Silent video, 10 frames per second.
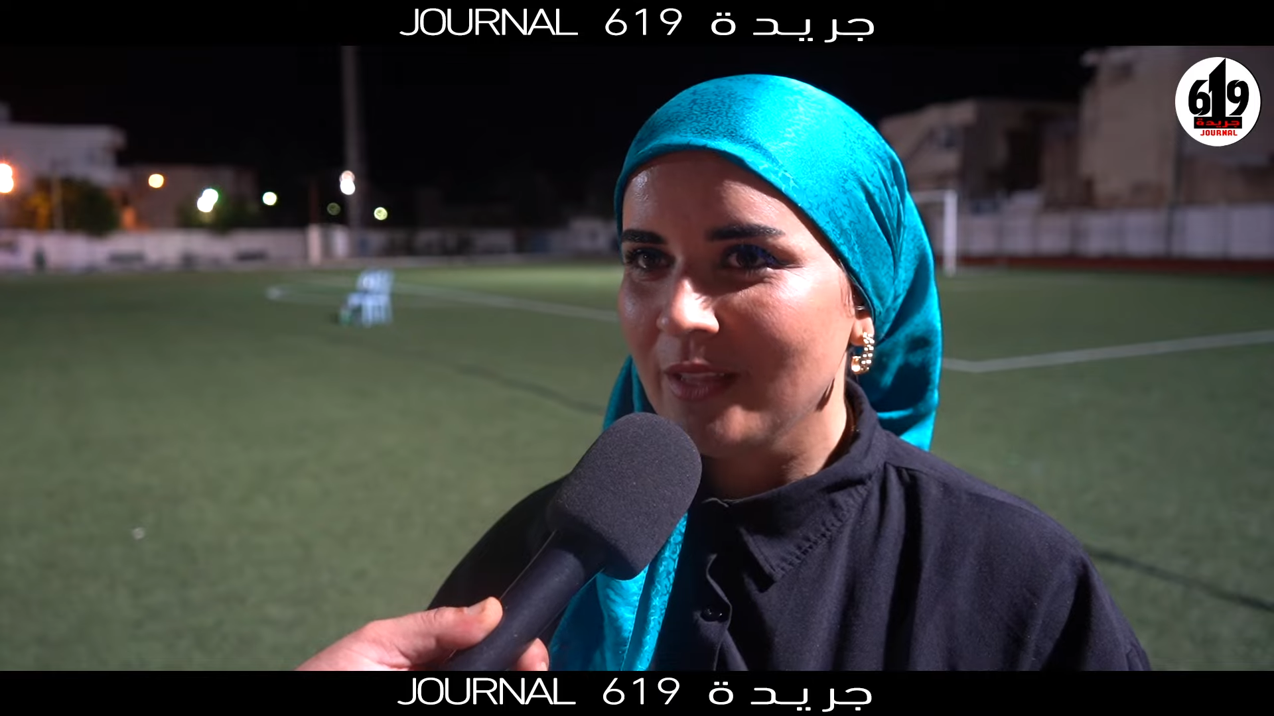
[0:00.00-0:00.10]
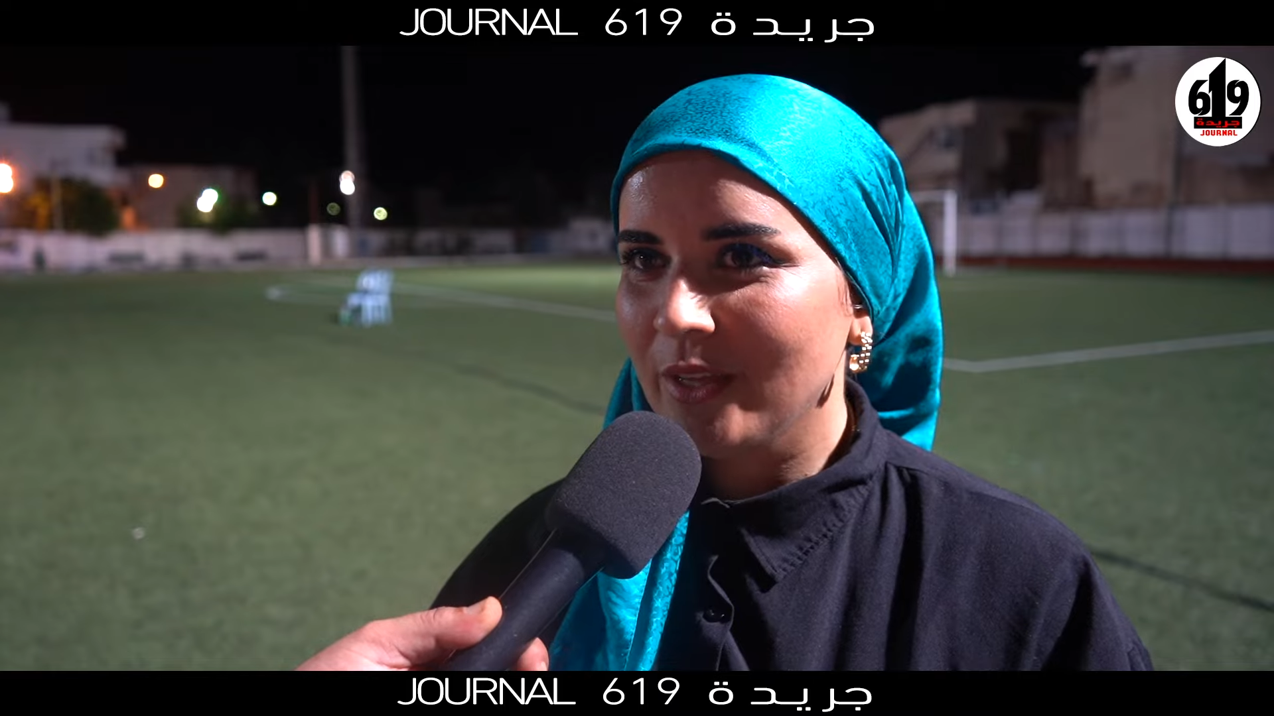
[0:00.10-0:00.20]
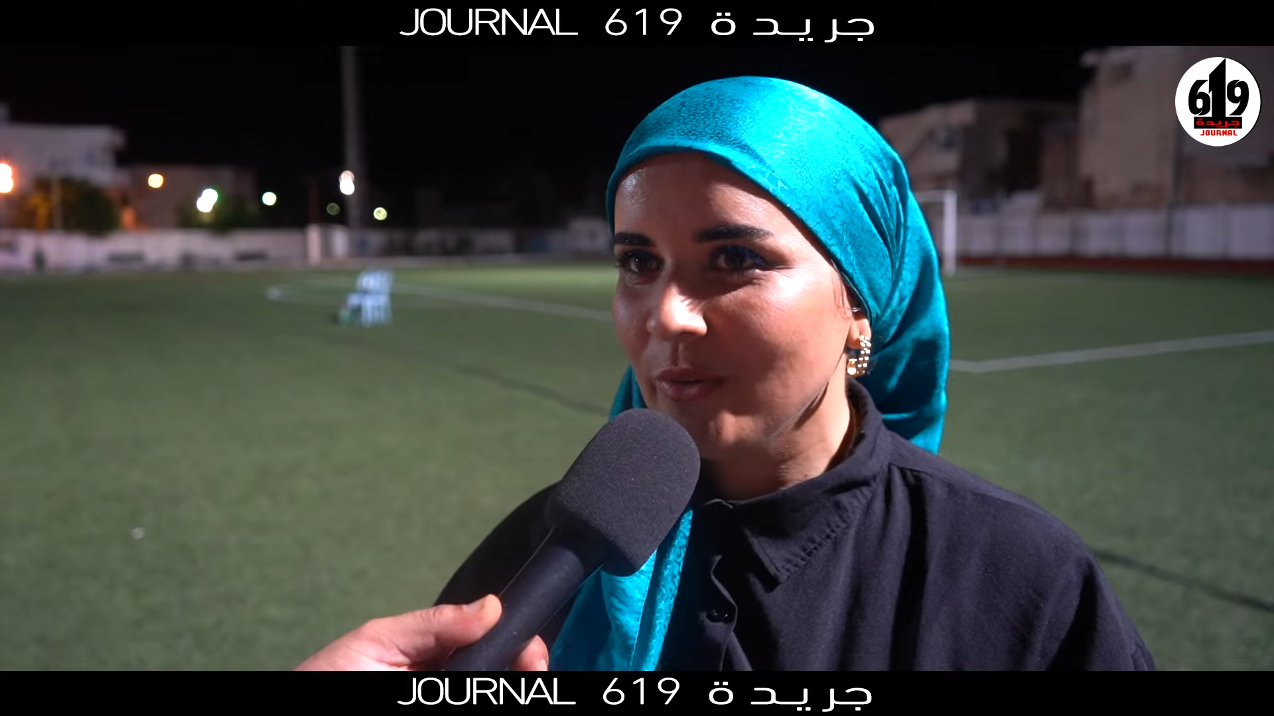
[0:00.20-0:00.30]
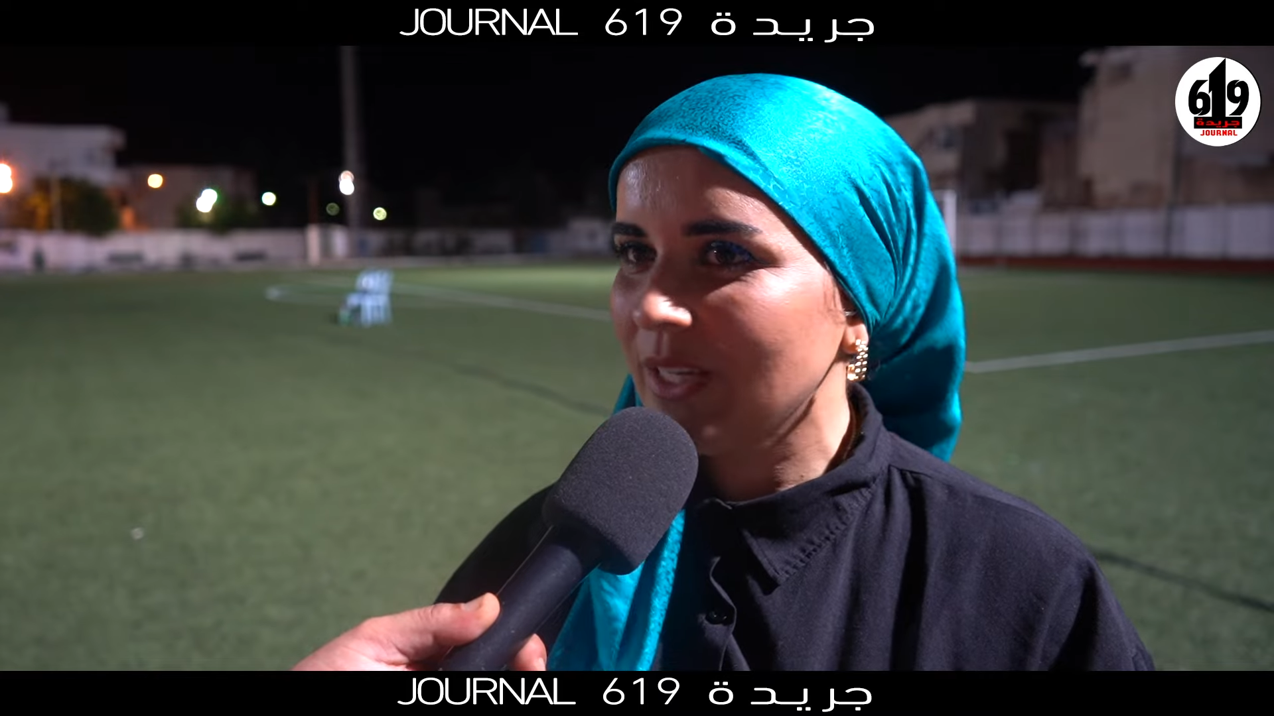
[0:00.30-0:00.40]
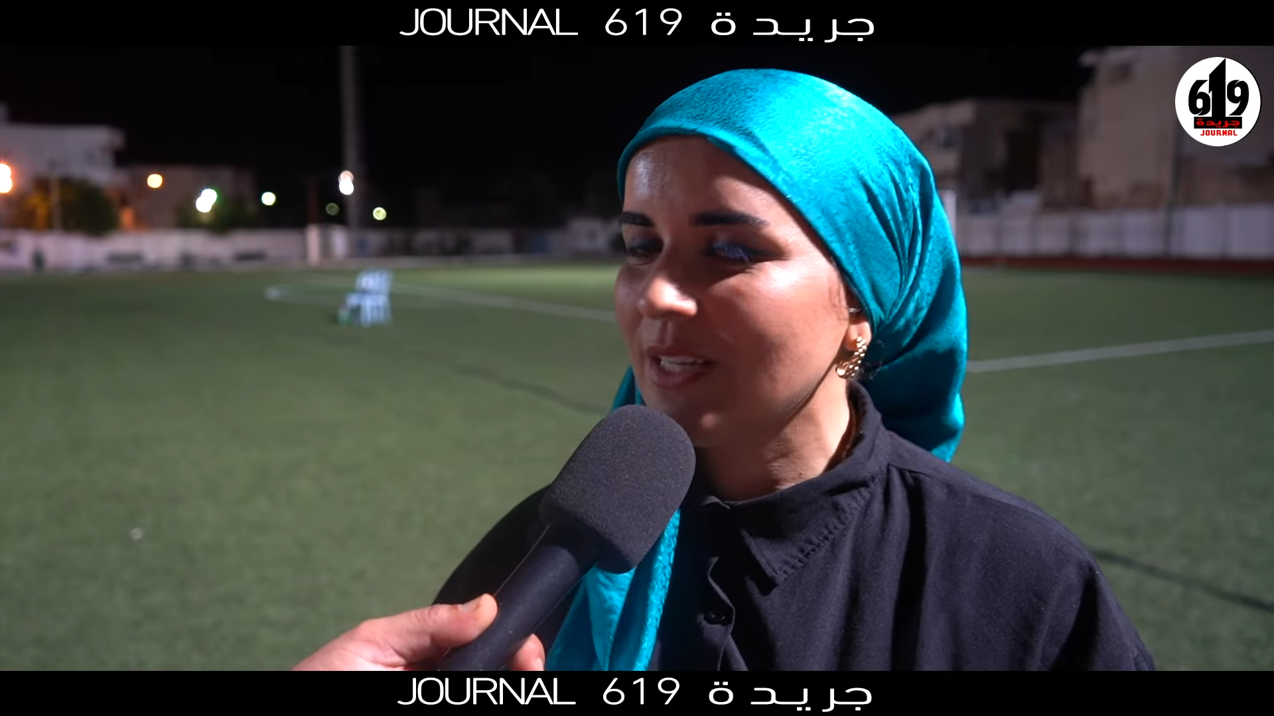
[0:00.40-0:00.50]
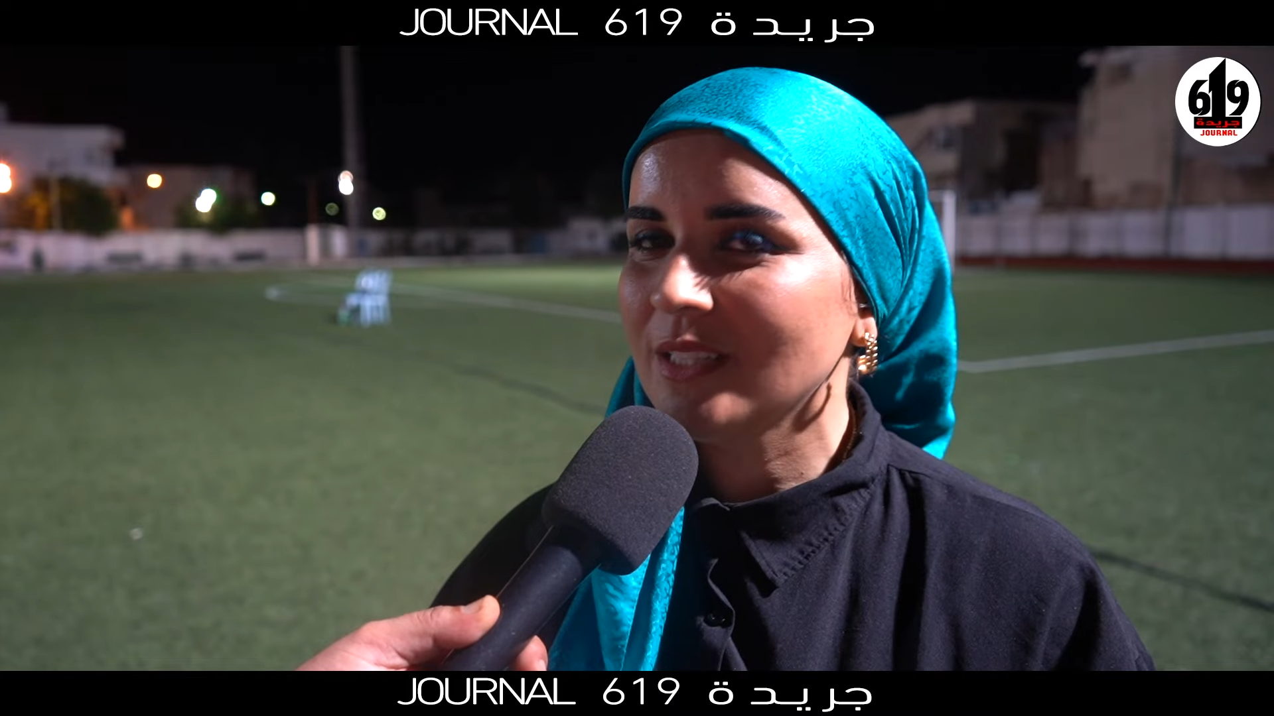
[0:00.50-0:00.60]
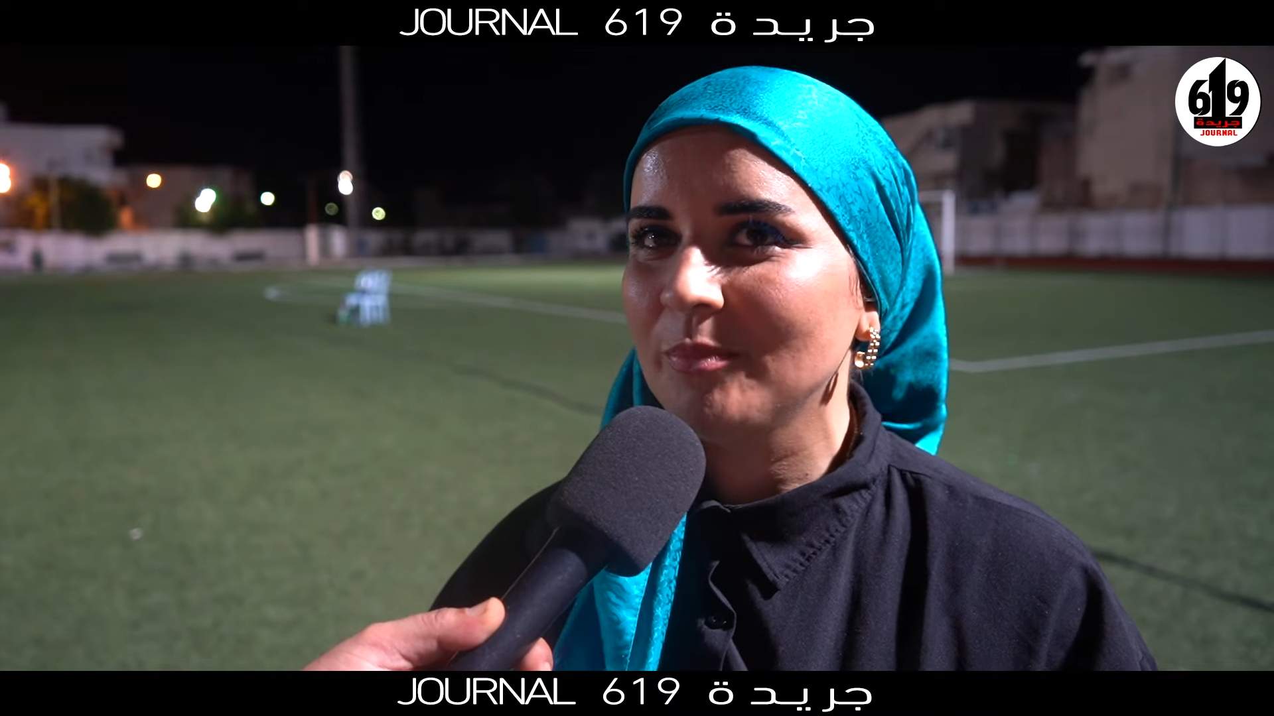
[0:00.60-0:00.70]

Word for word: ذوق خاص